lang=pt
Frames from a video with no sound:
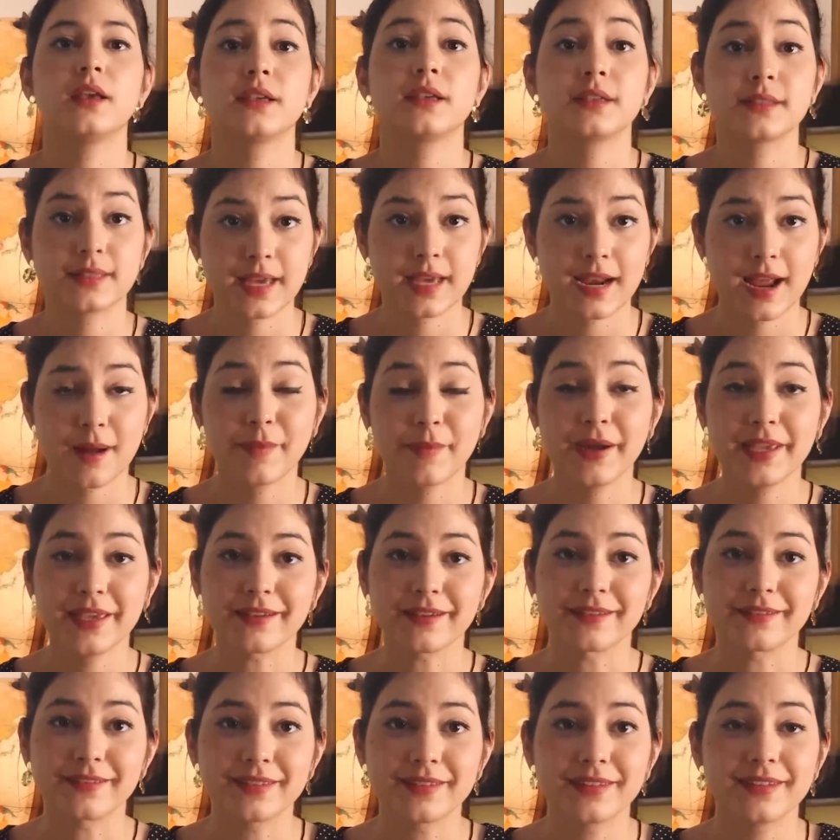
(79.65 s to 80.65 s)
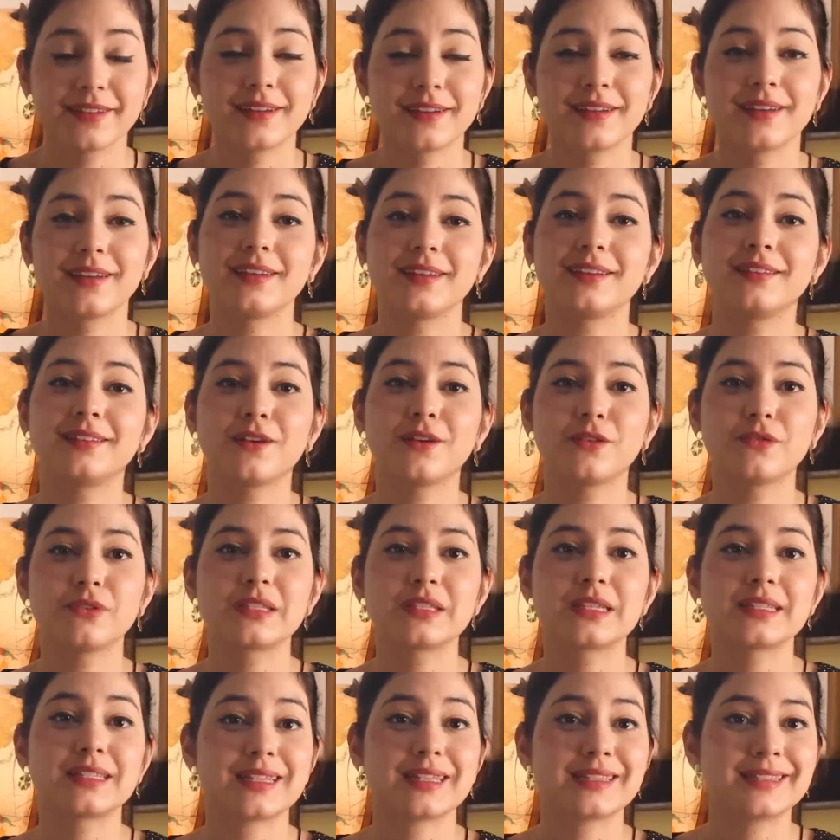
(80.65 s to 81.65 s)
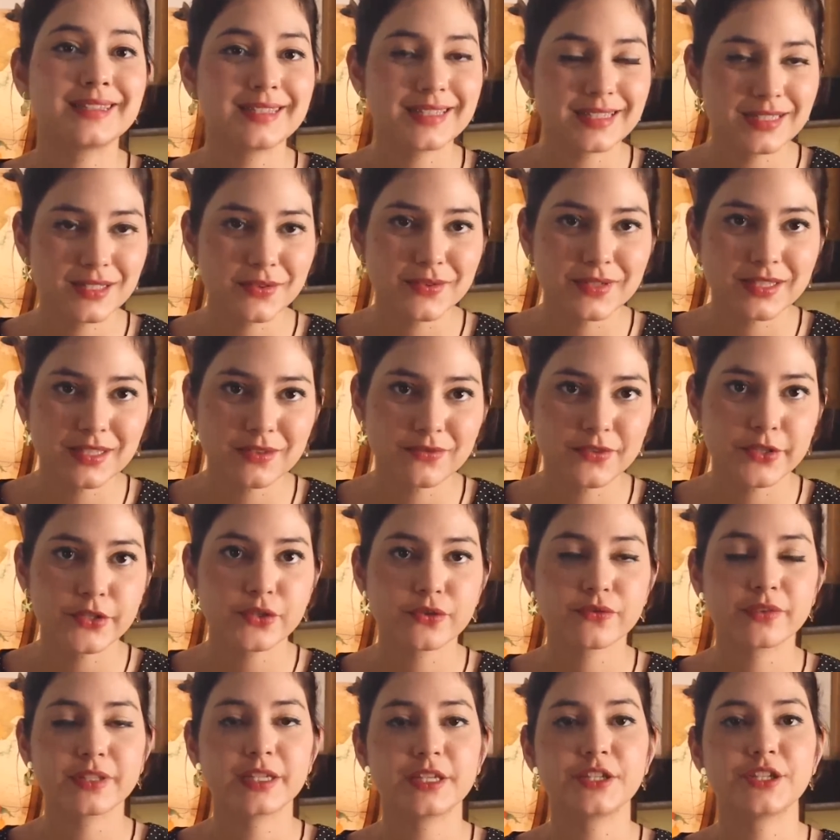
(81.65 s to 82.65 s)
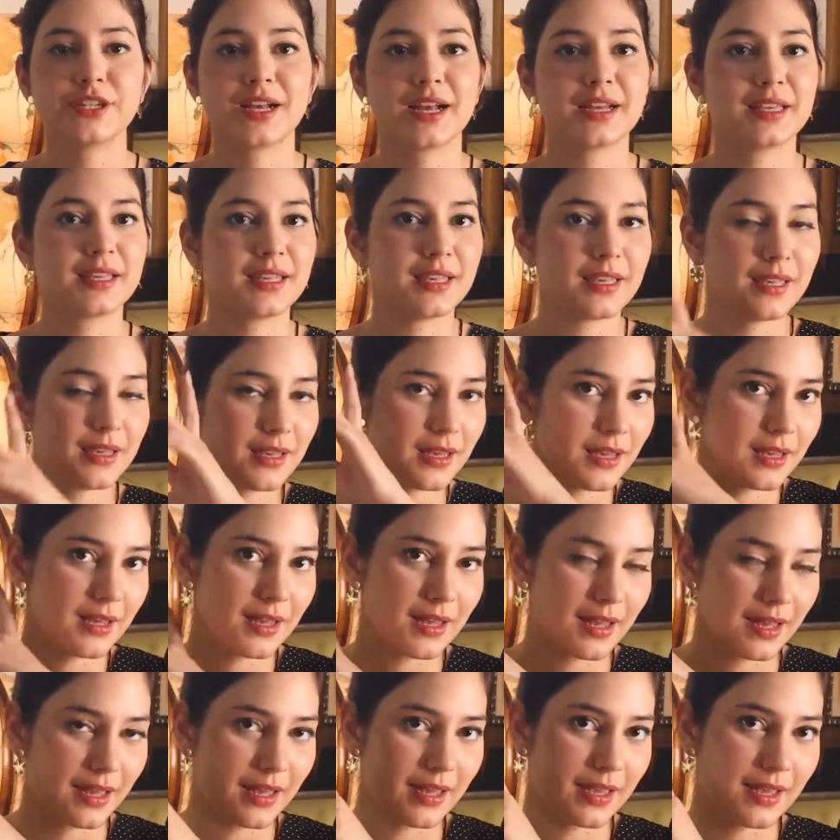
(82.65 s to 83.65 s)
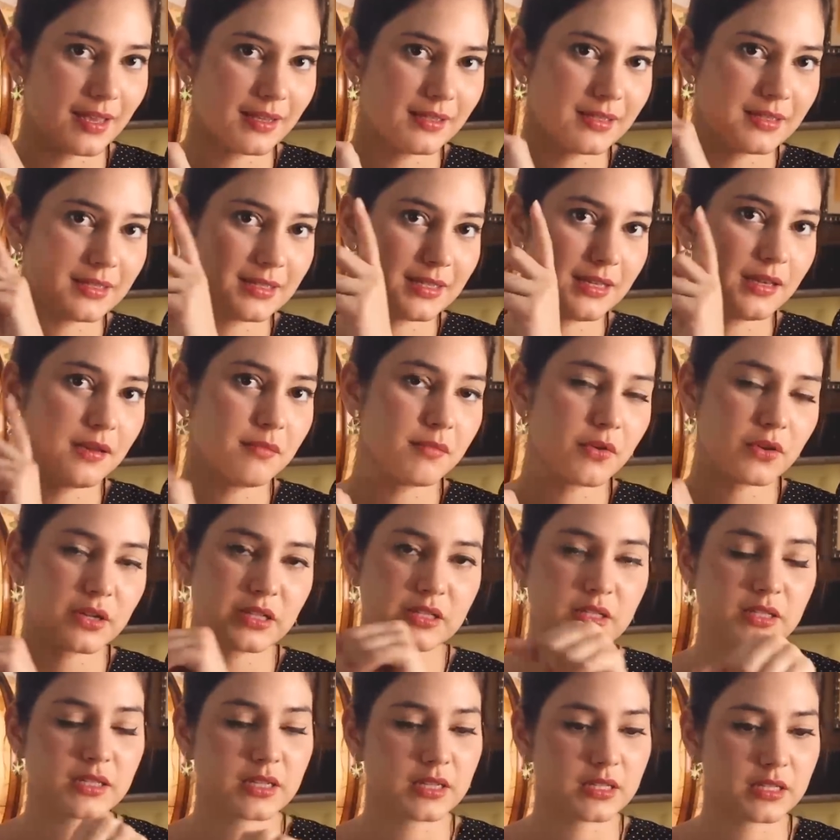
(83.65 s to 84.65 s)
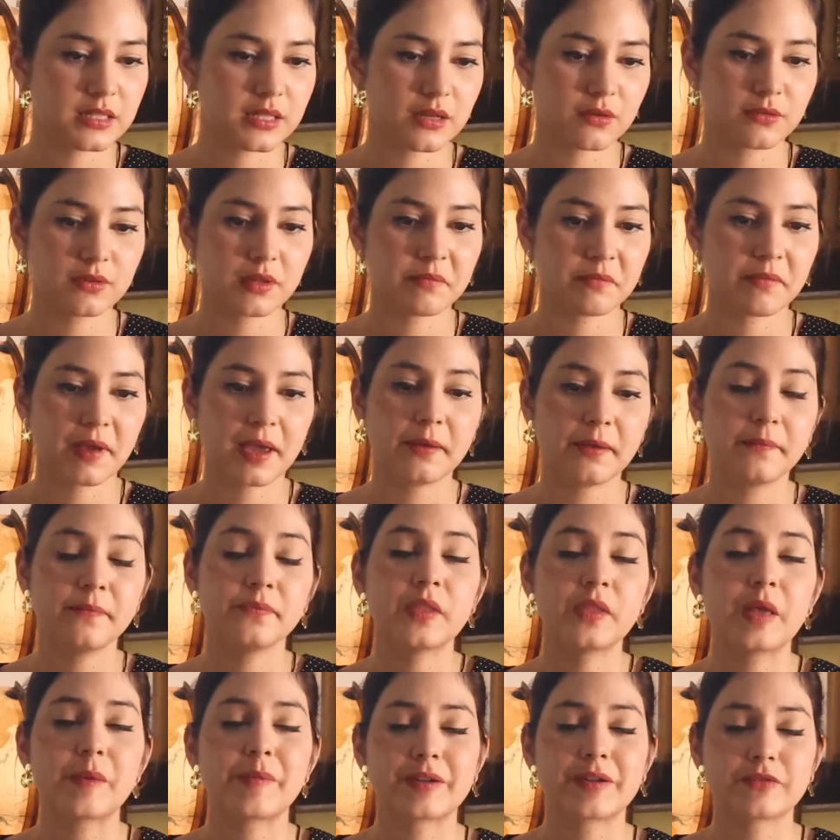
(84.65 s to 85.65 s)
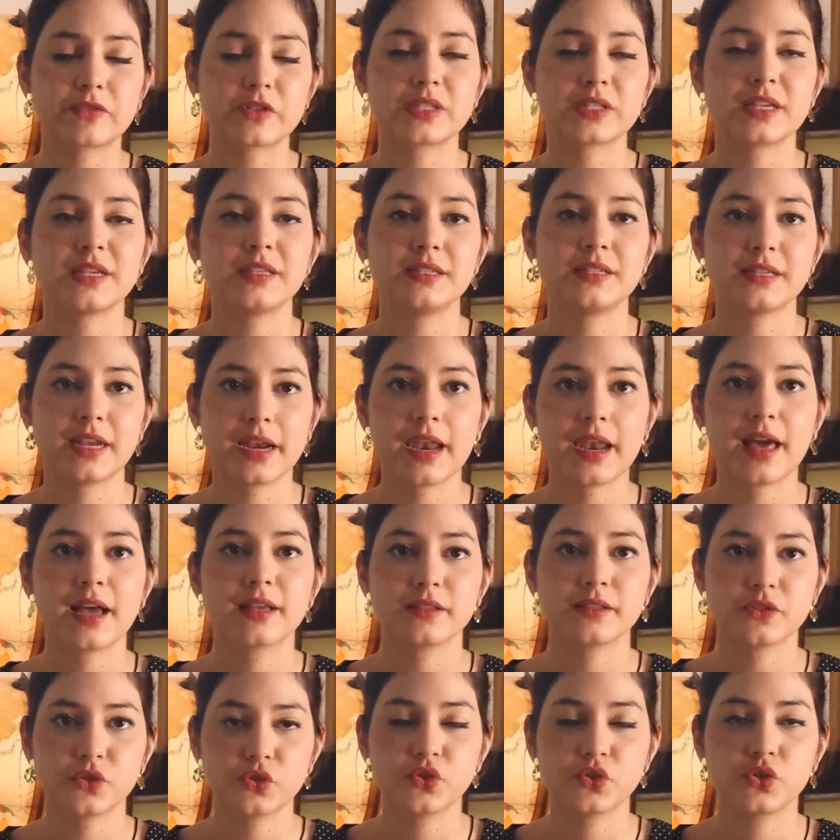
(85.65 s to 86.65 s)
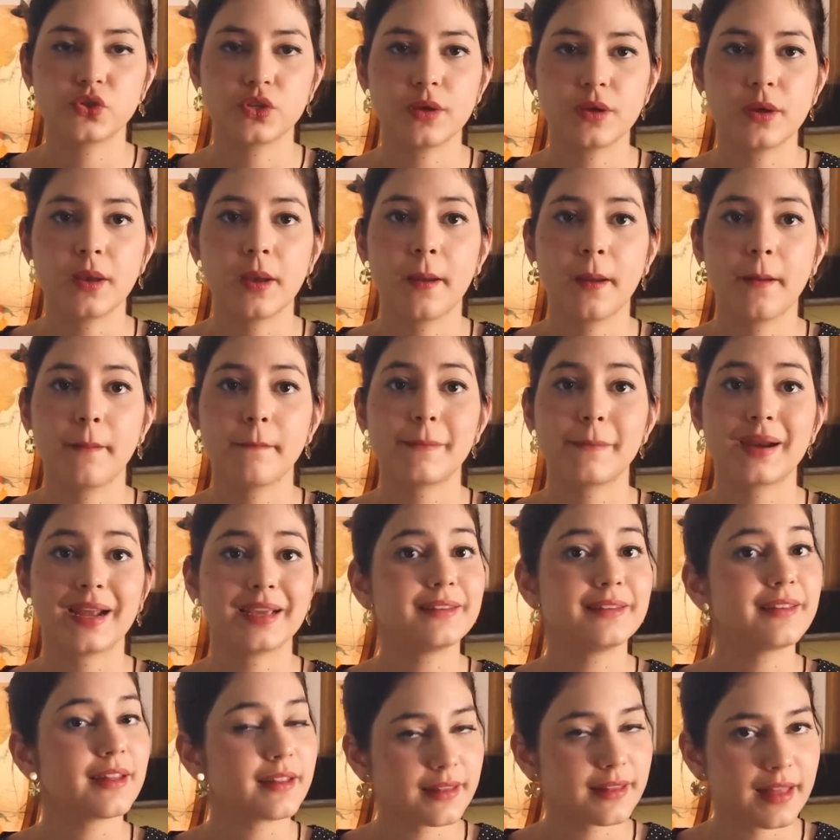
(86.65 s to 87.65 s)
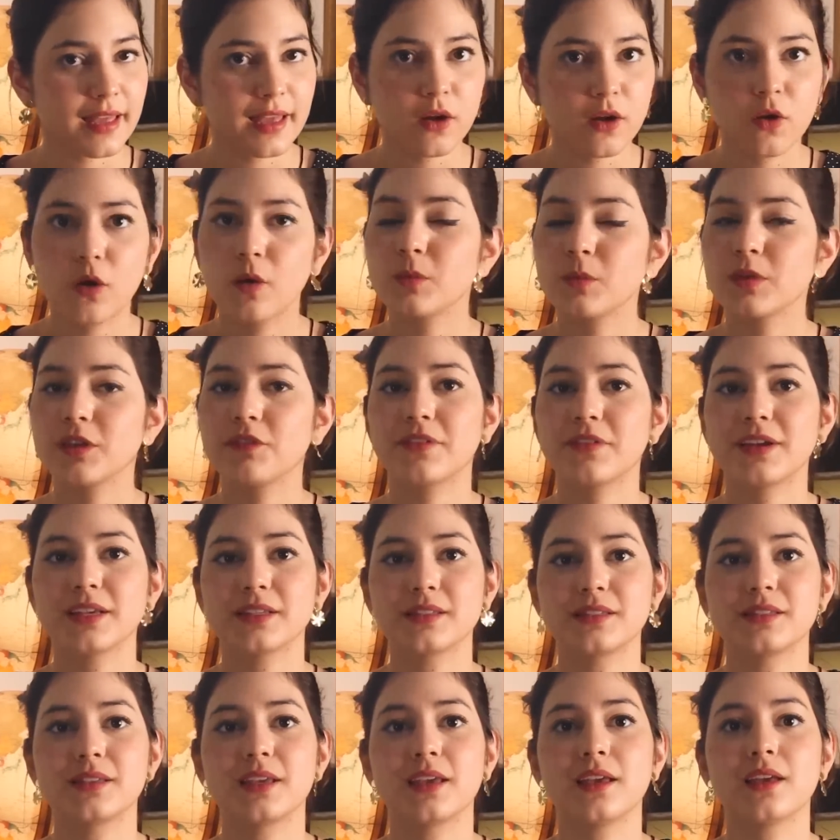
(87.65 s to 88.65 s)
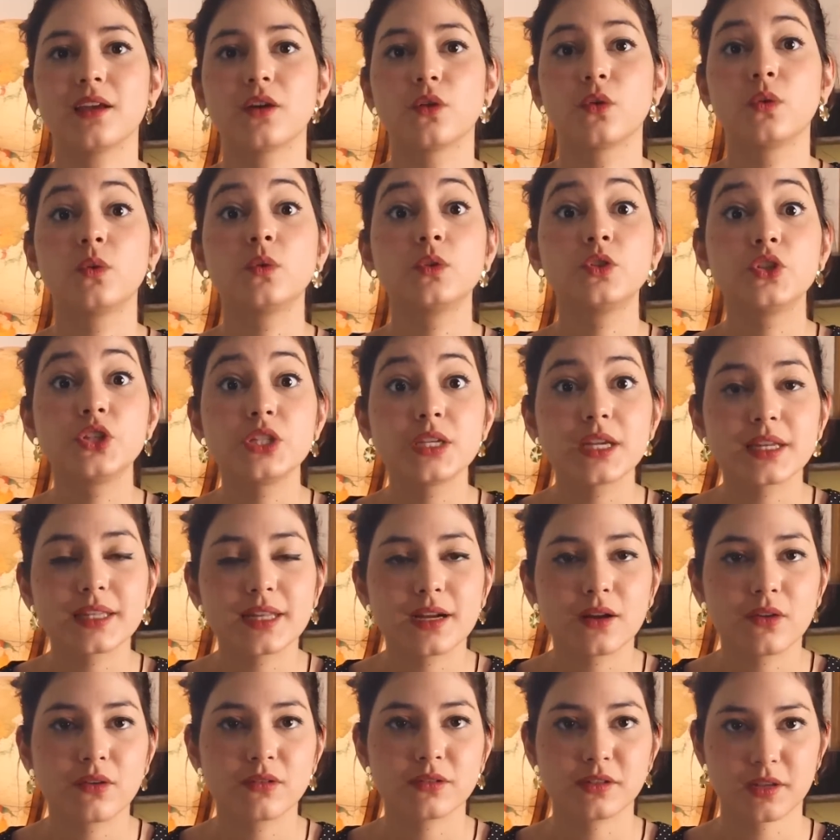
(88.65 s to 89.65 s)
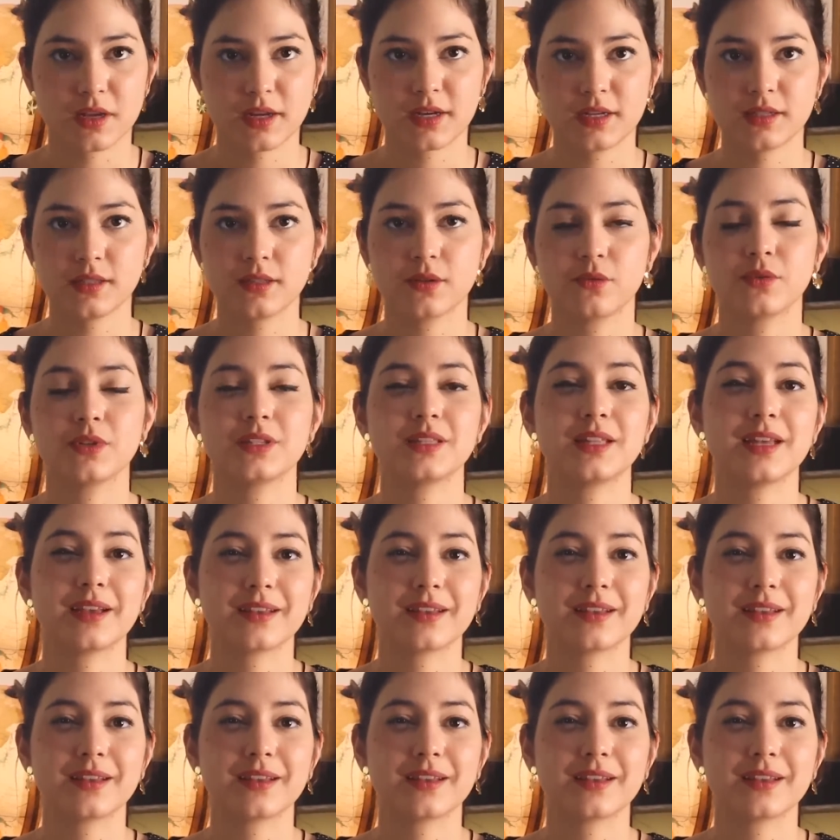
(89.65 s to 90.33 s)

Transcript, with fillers: que será amanhã. Então vocês assistam esse vídeo, eu vou deixar aqui é, em cima ou na descrição também para vocês irem lá assistir para entender como que vai ser o dia da consagração,